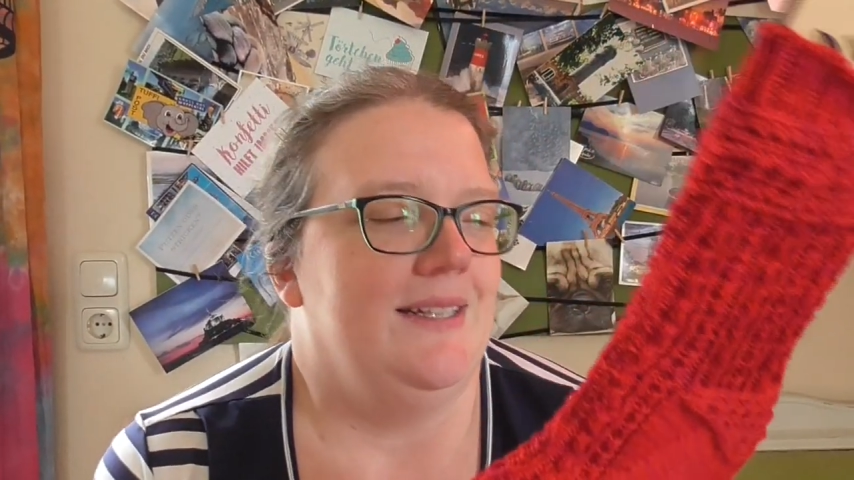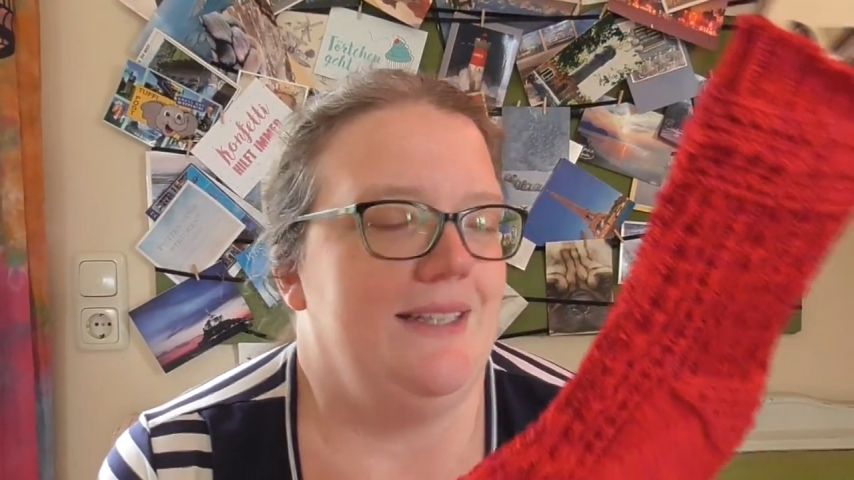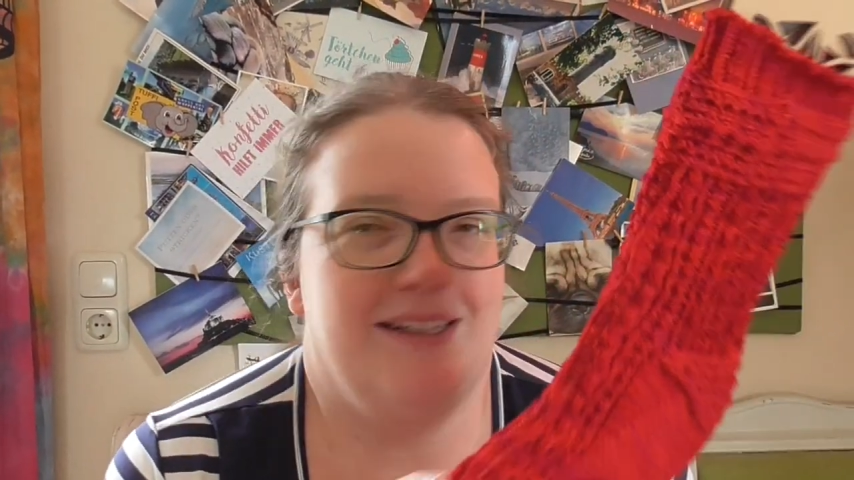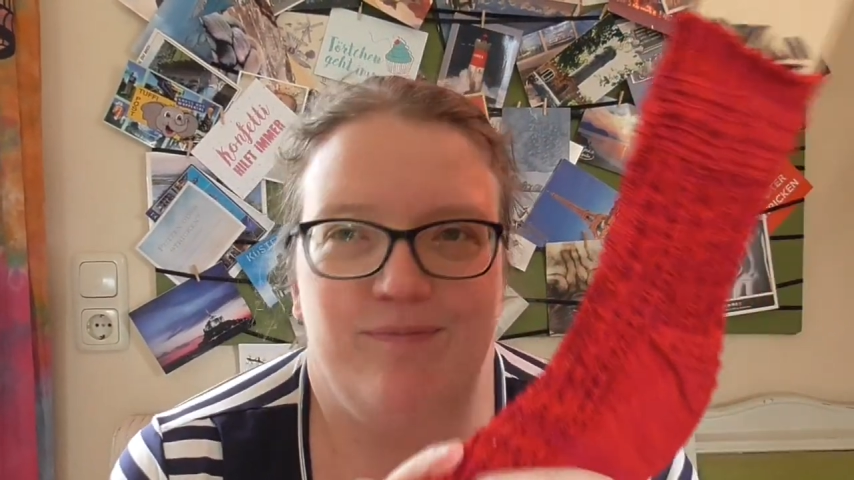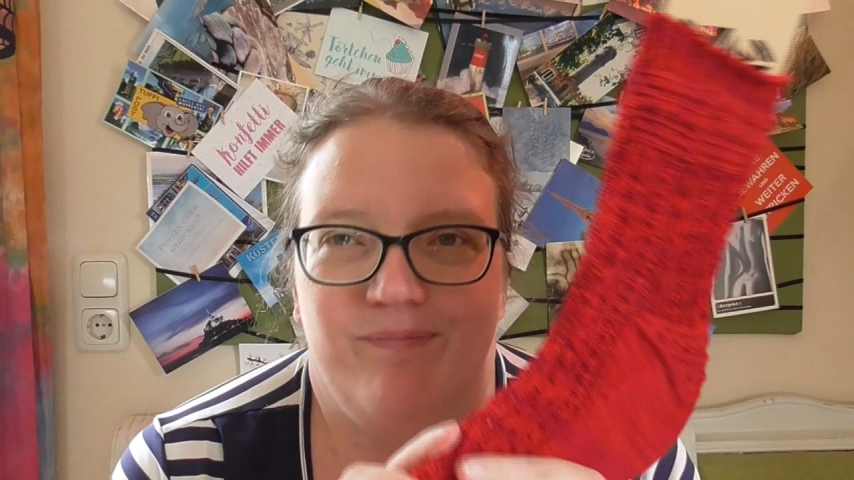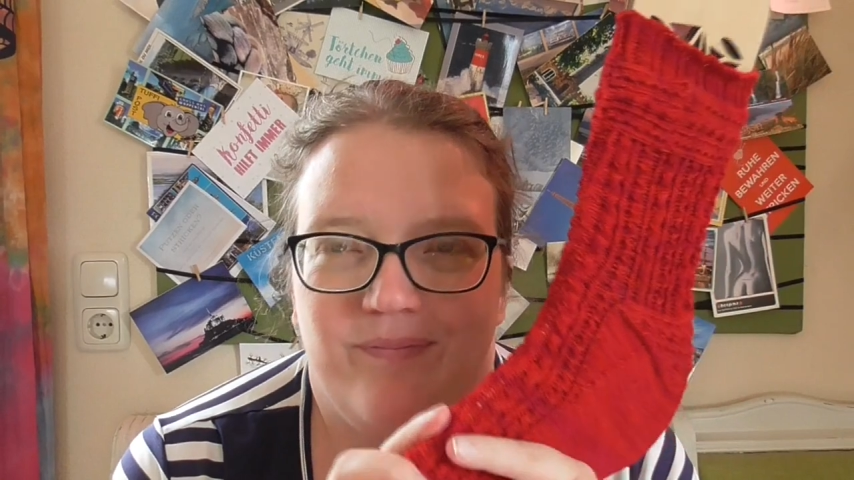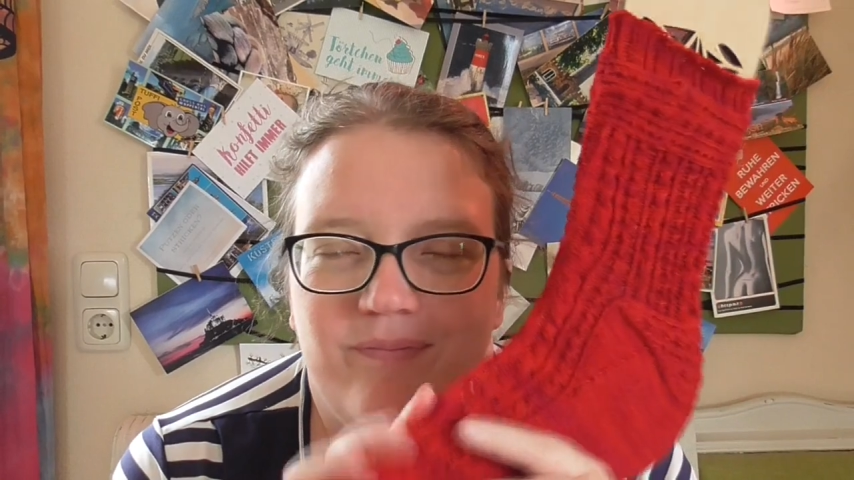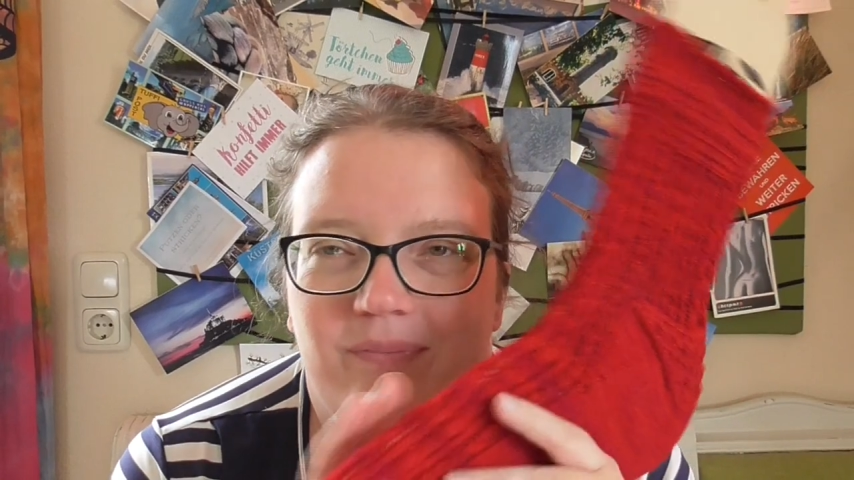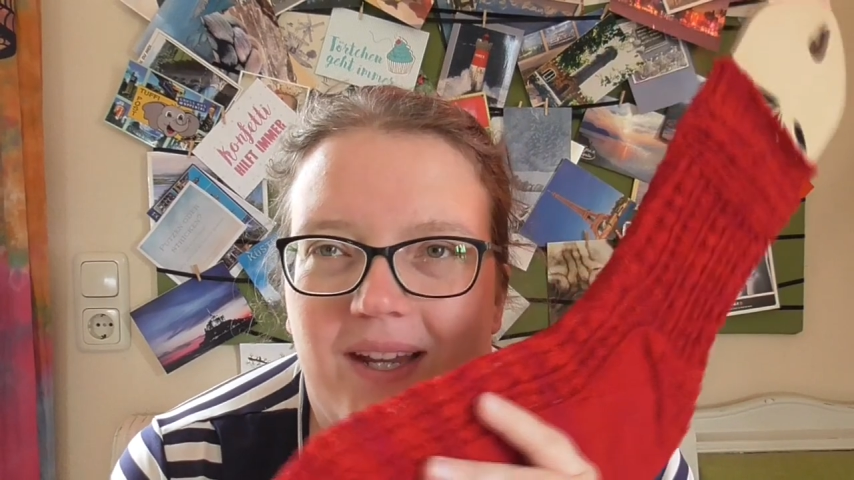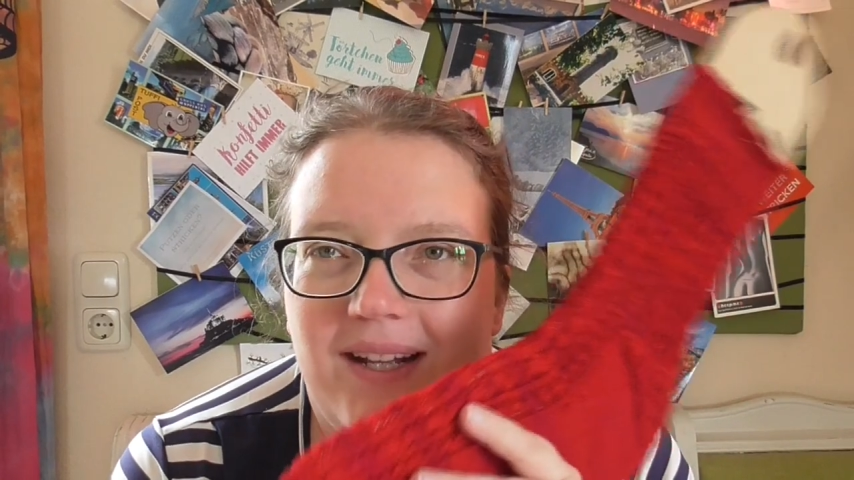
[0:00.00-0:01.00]
Ja,
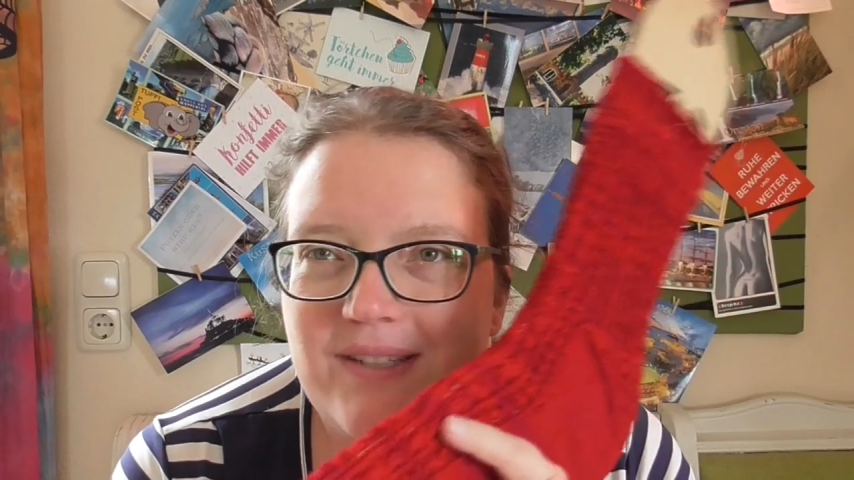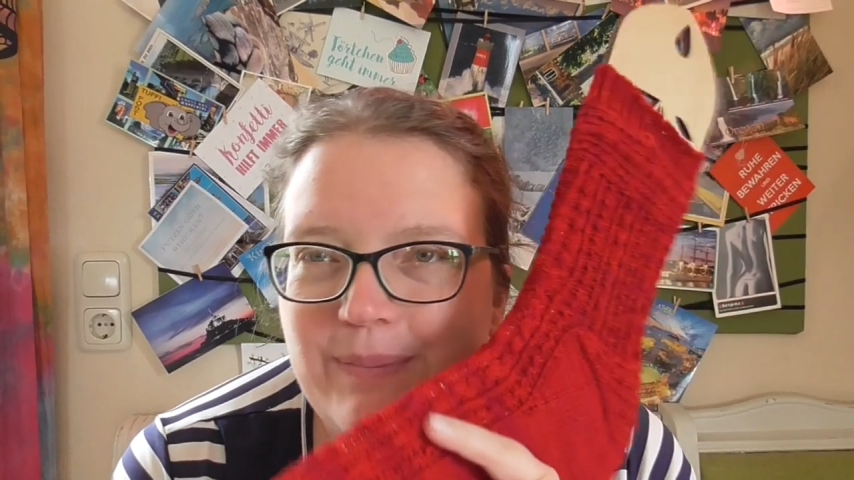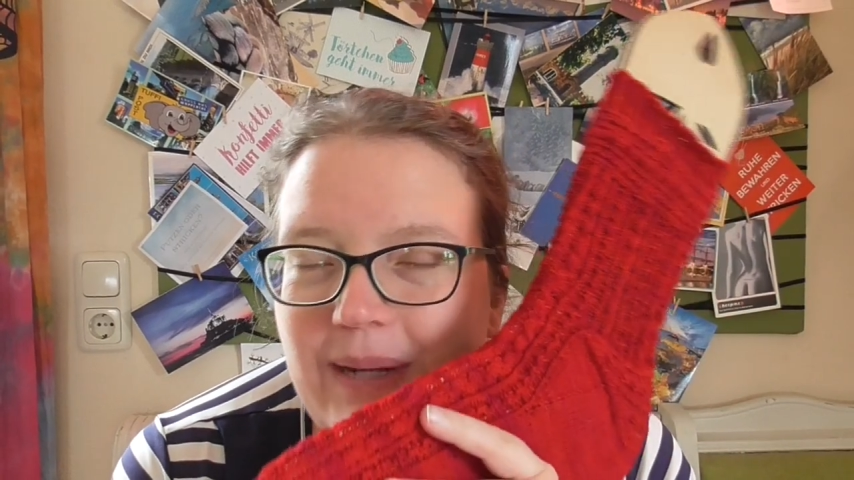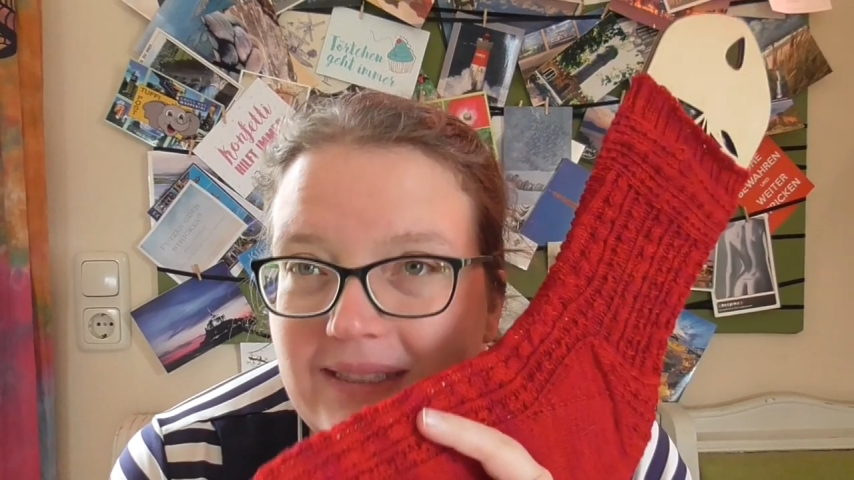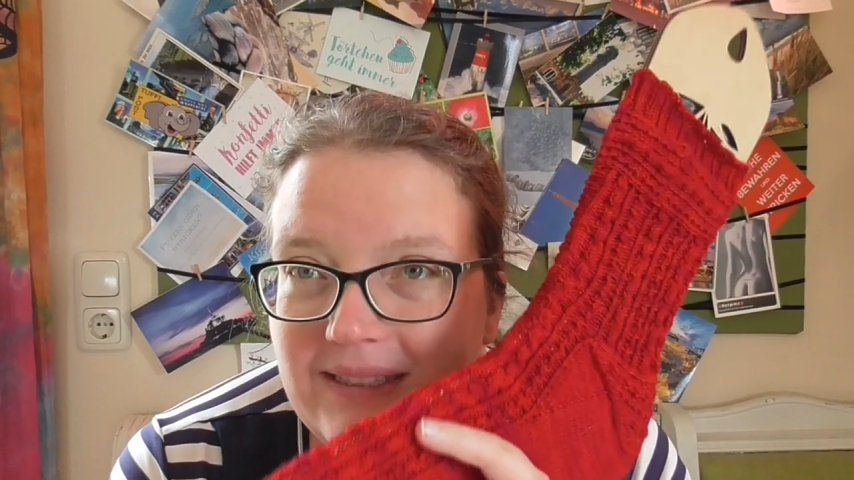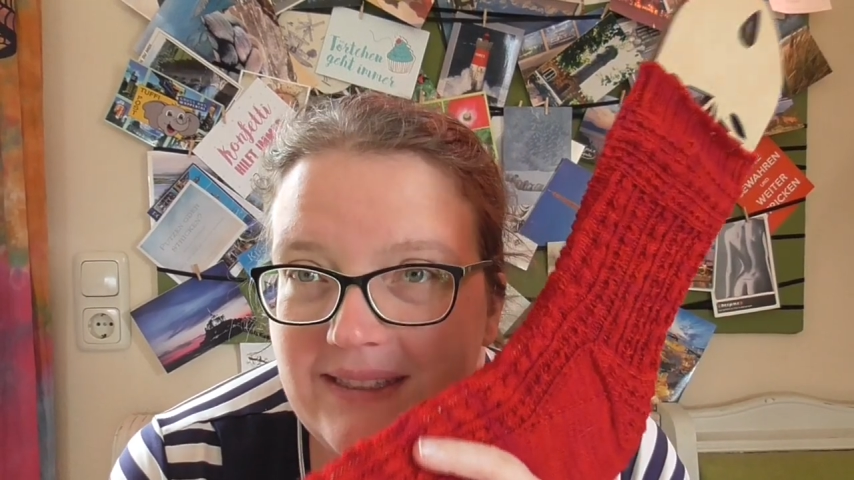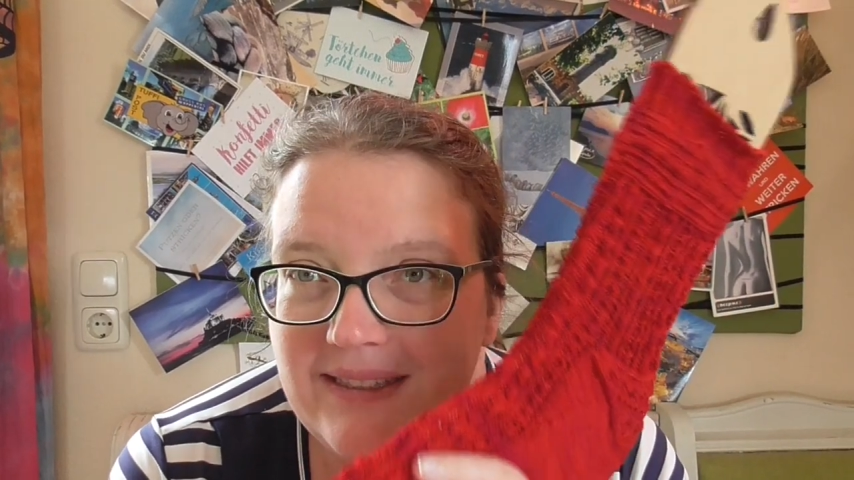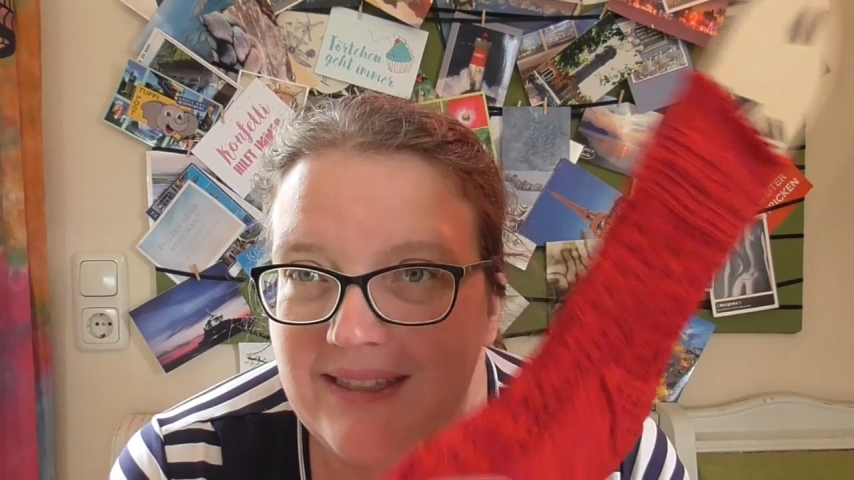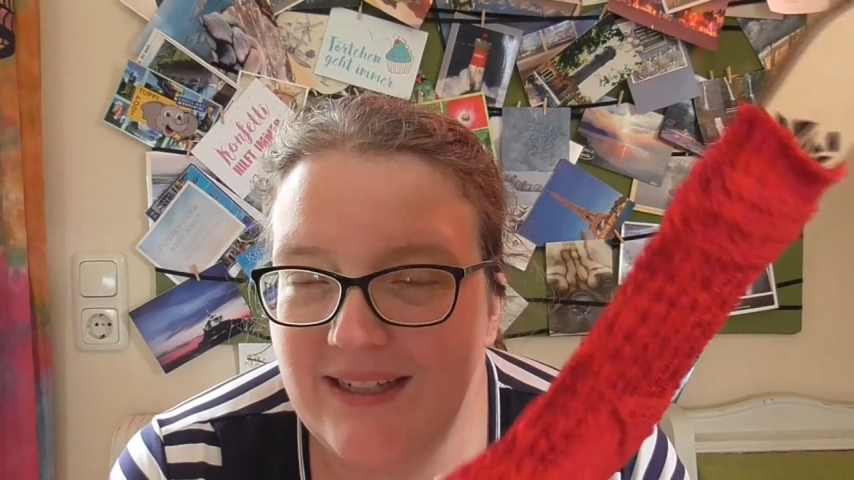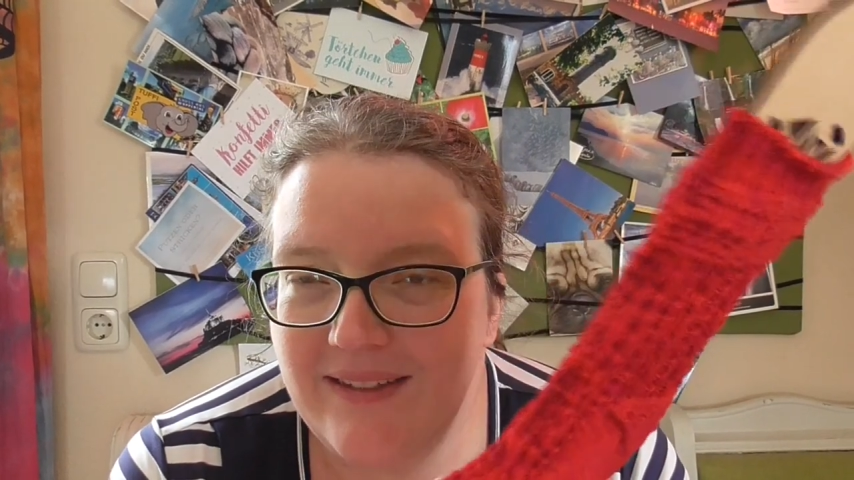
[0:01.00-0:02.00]
also mache ich
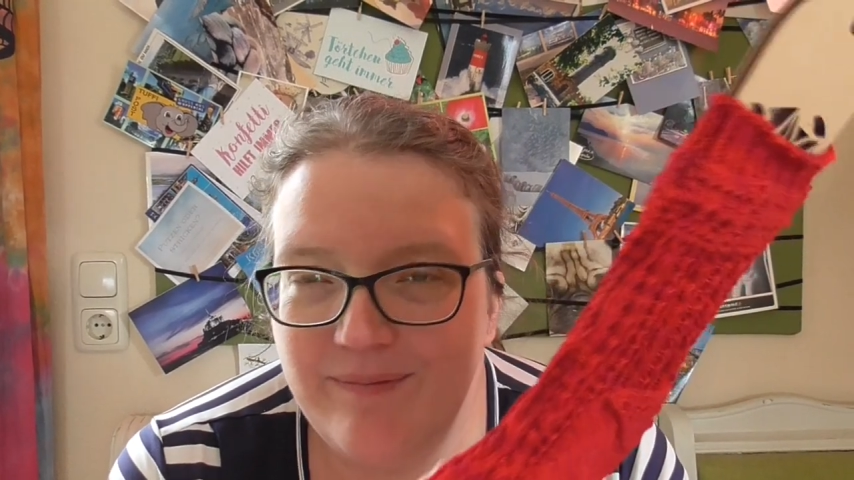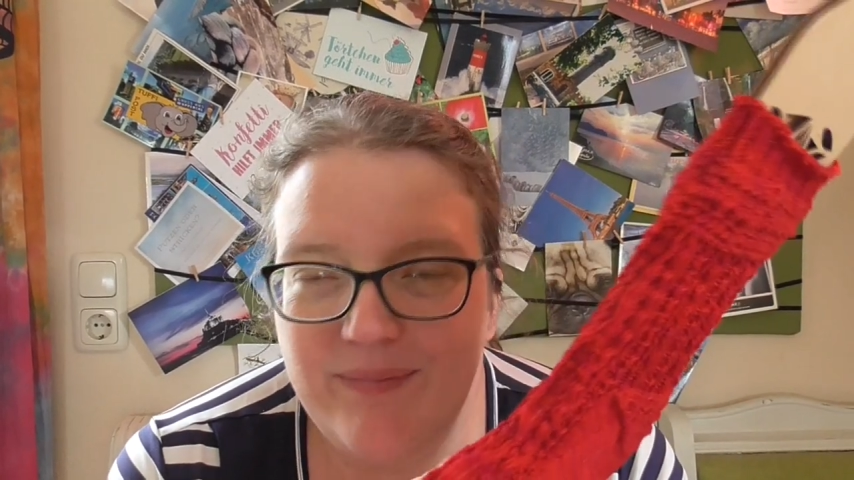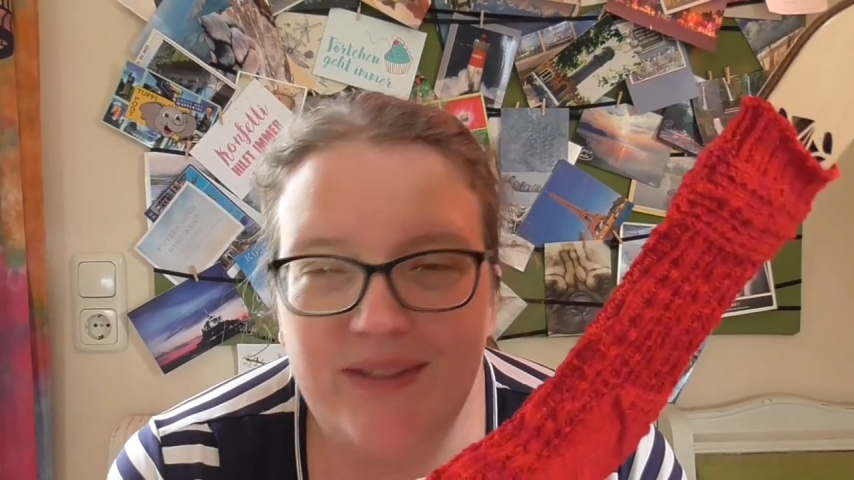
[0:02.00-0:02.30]
nicht gern.